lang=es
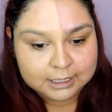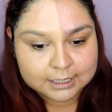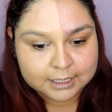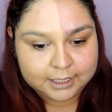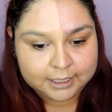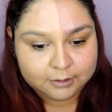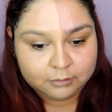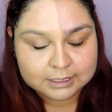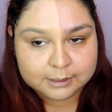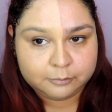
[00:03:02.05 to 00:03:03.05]
las
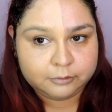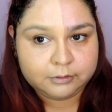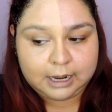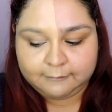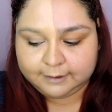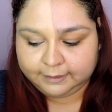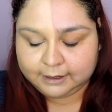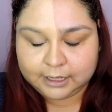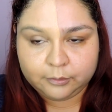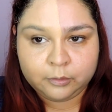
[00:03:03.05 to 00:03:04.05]
radilladuras que puedo haber
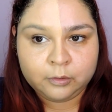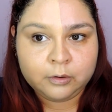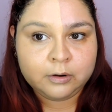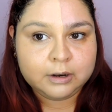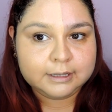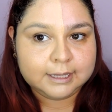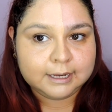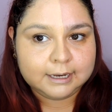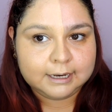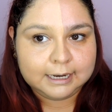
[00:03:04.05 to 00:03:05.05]
dejado
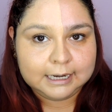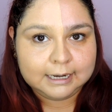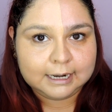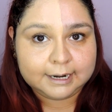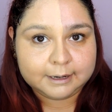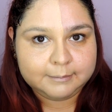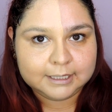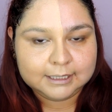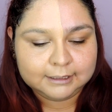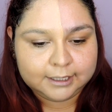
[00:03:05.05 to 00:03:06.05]
de la
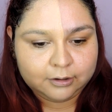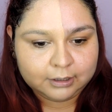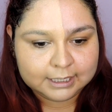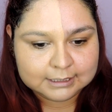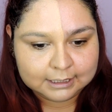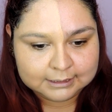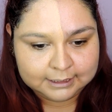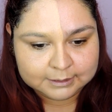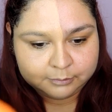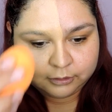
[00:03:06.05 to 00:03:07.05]
herramienta anterior que es la
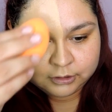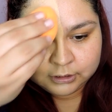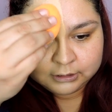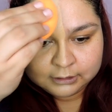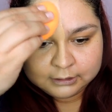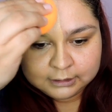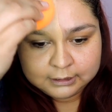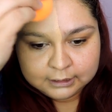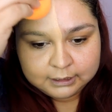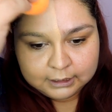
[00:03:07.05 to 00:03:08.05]
Silly Sponge
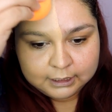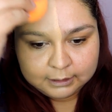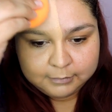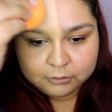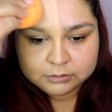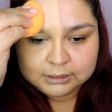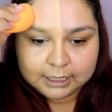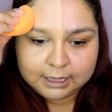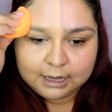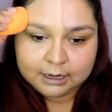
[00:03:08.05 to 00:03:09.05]
y me
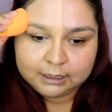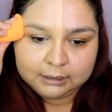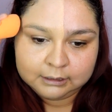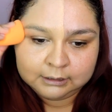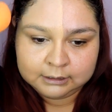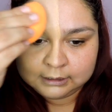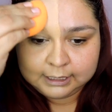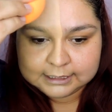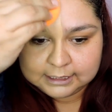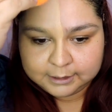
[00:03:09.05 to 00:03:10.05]
gusta dar
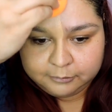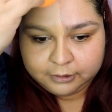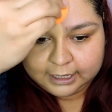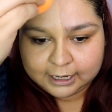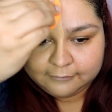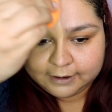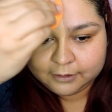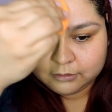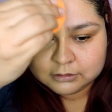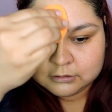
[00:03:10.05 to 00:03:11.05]
este tipo de
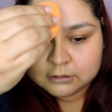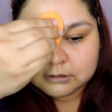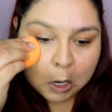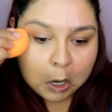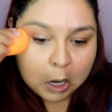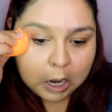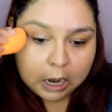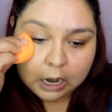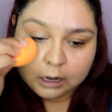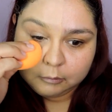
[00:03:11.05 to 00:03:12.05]
acabado
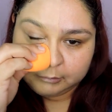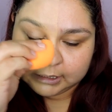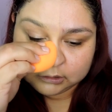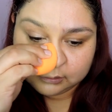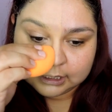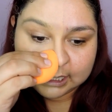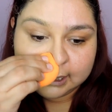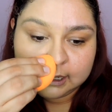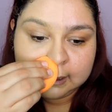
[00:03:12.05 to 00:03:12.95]
al momento de